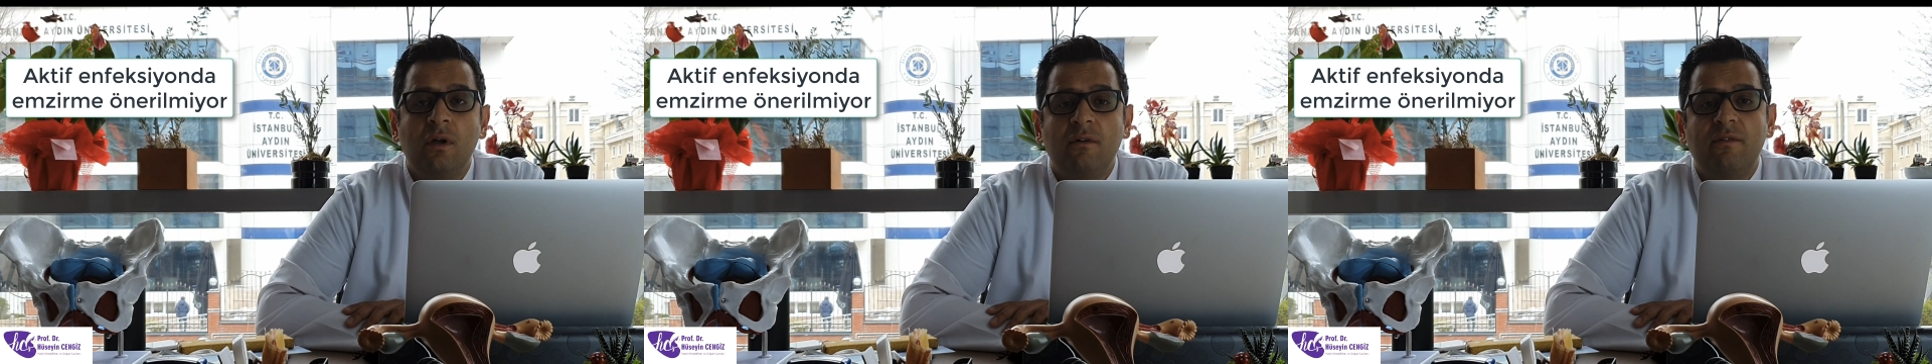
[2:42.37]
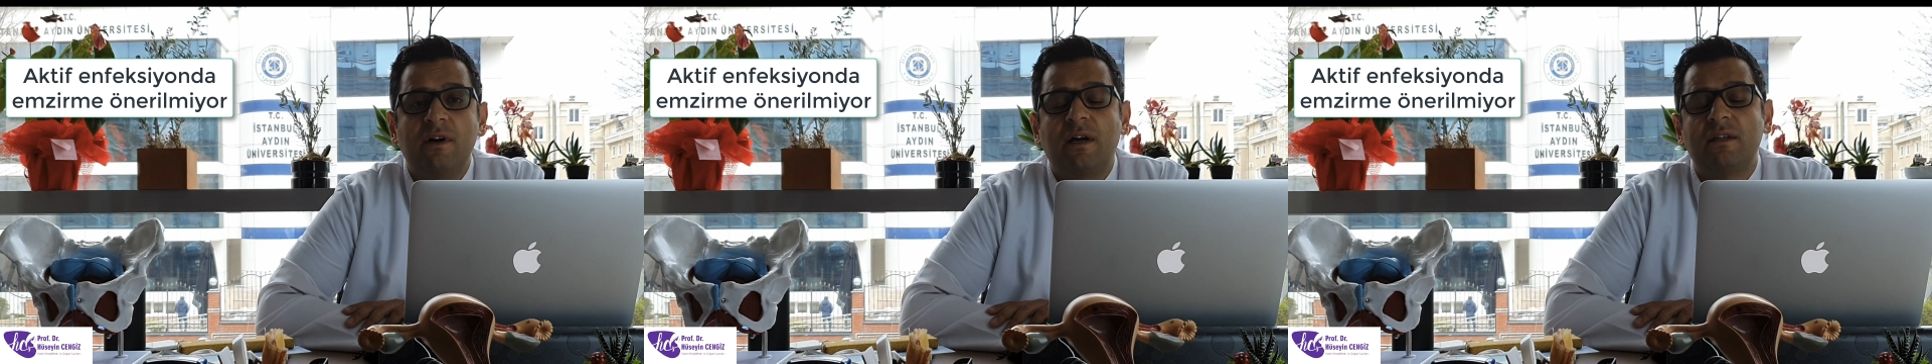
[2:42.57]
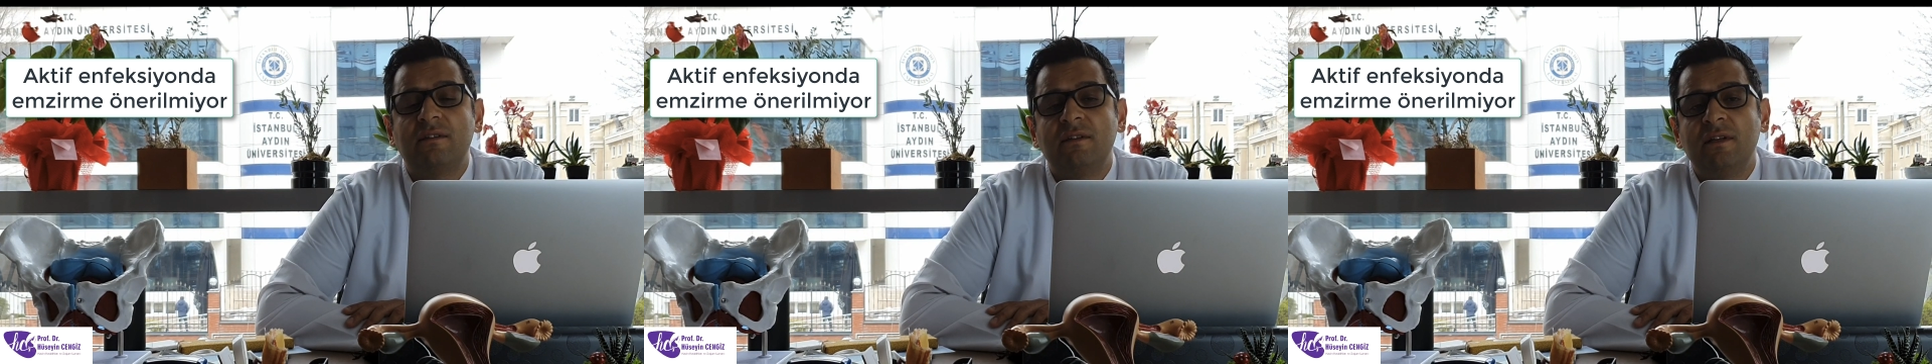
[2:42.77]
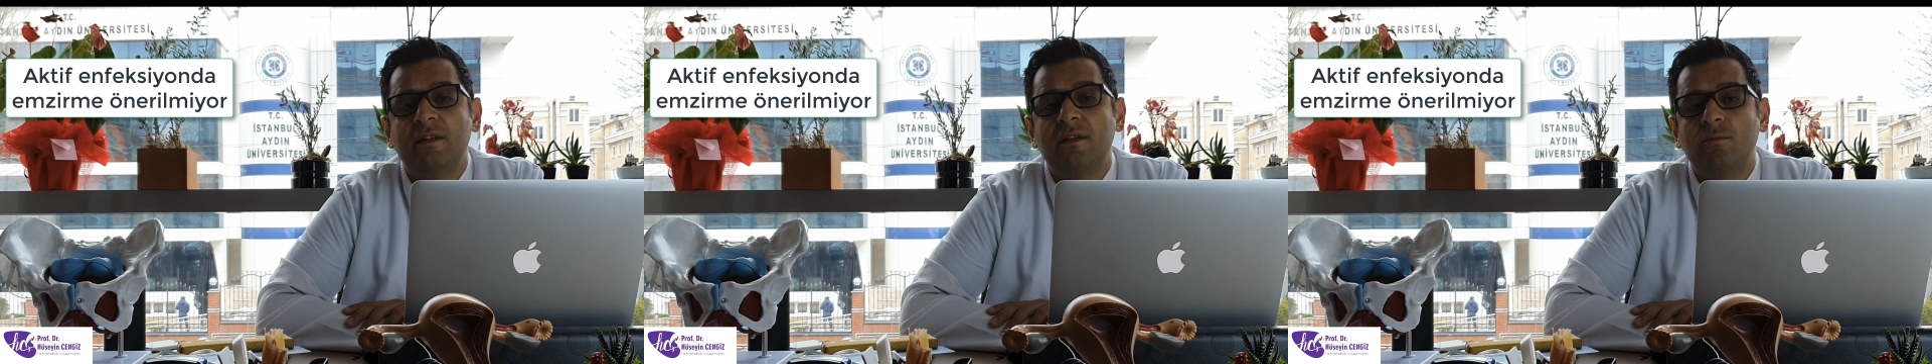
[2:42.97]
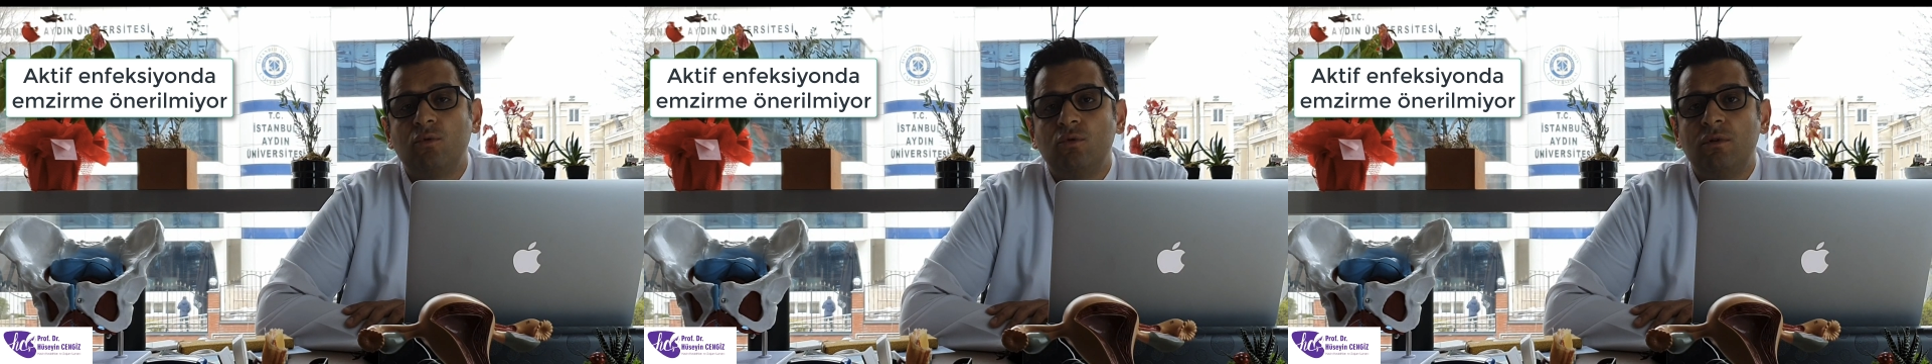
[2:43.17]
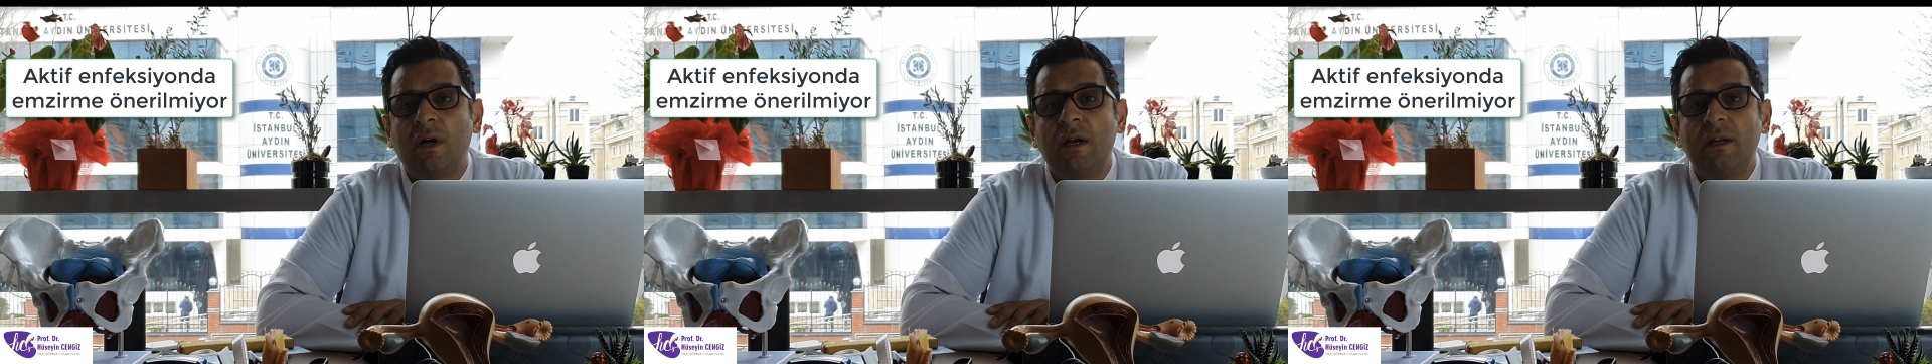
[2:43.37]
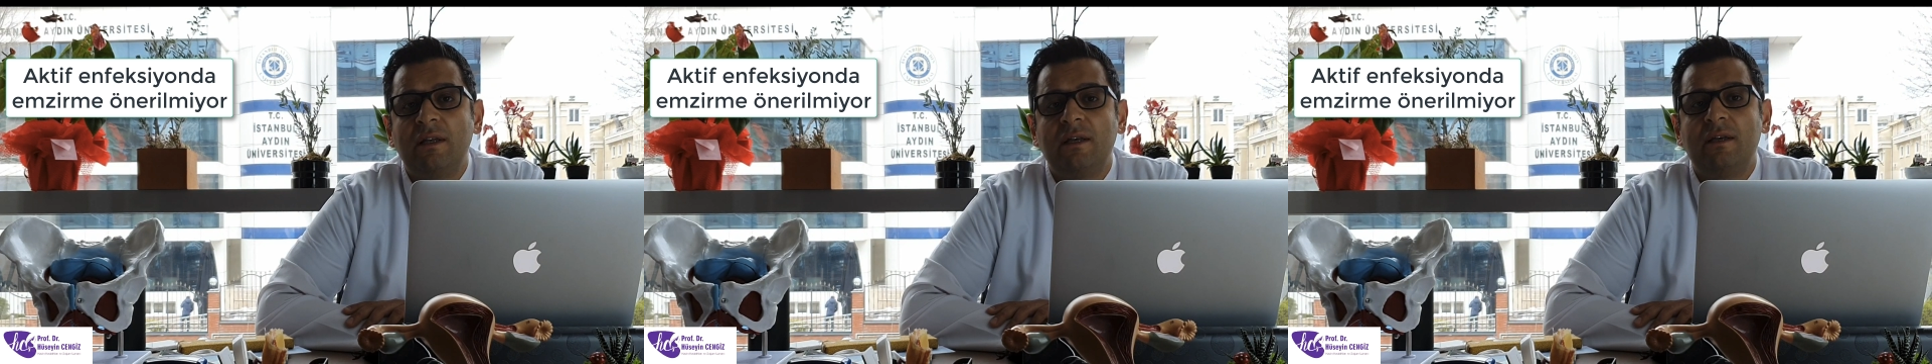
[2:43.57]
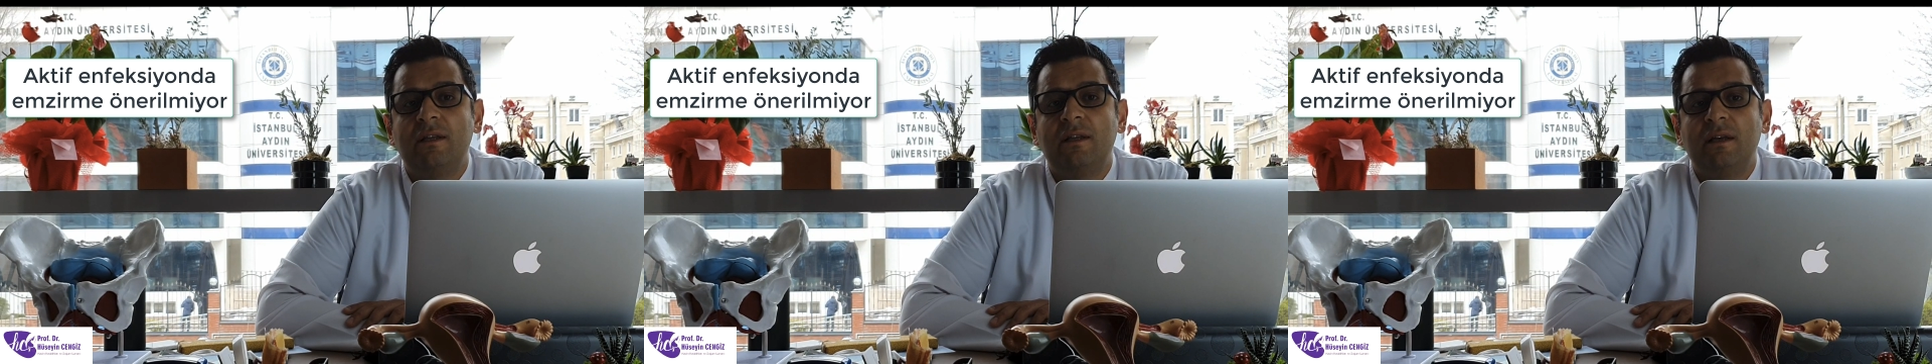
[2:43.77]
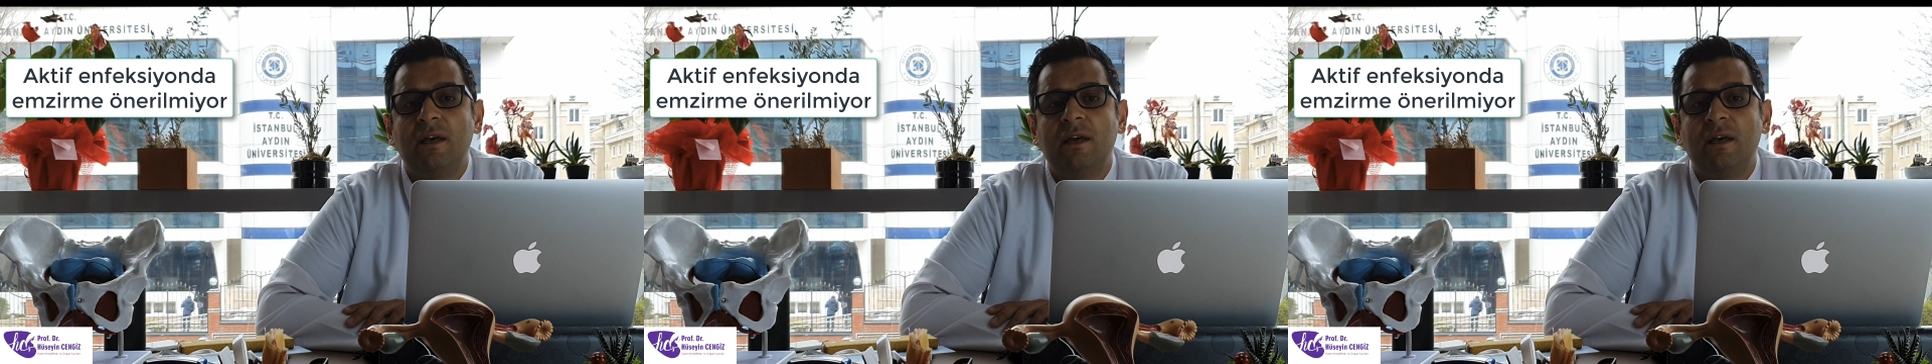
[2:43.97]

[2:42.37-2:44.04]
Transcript: Fakat yine de bunlarla ilgili